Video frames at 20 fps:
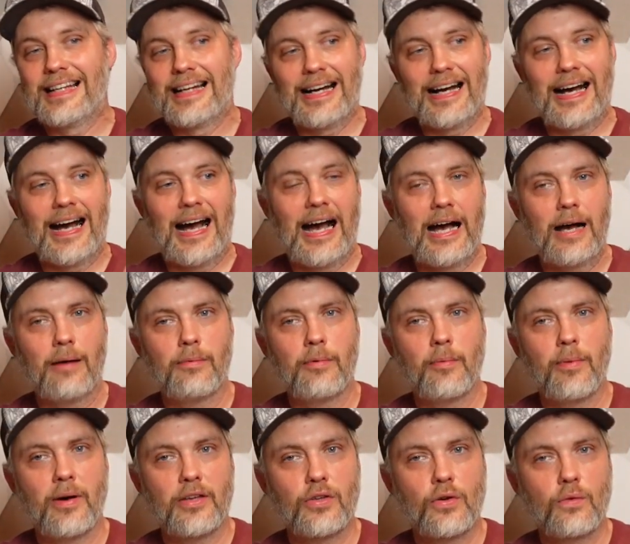Habe
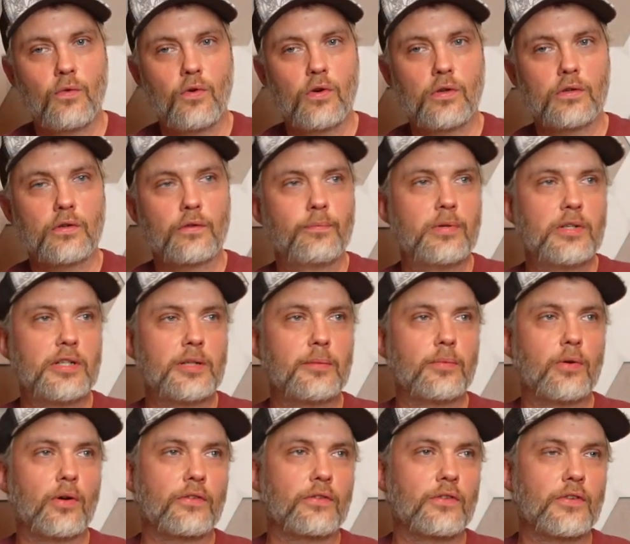bei Your World of Building
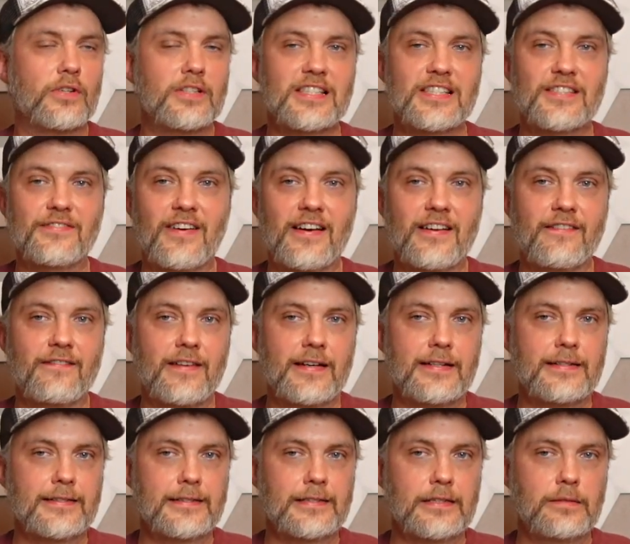Blocks noch zwei
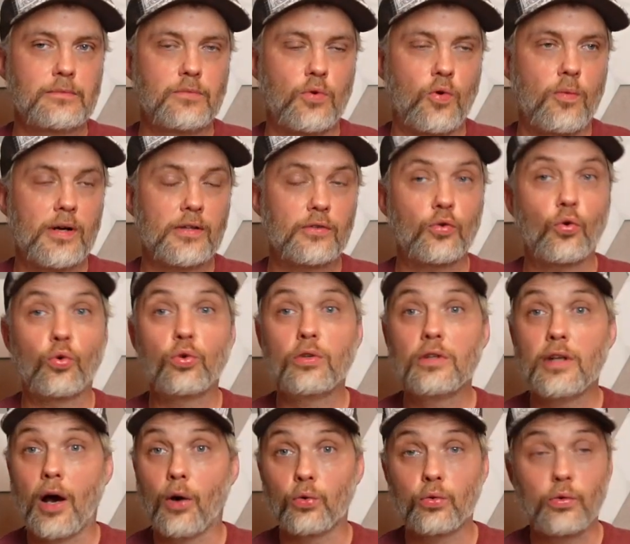weiteren Beobachtungen und ein
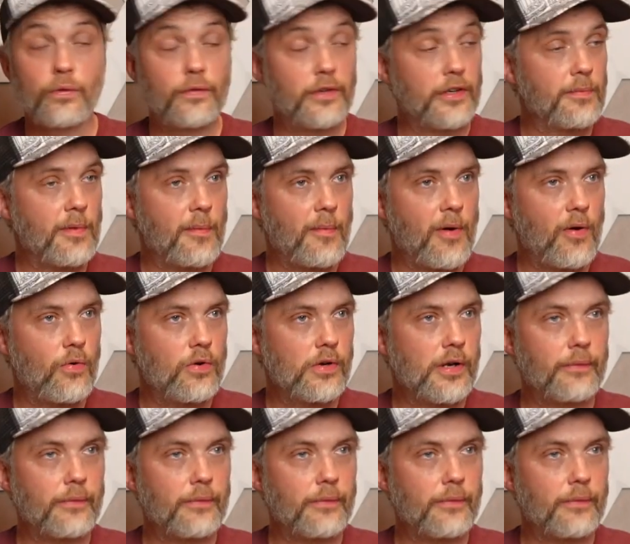Auto will ich mir mal holen.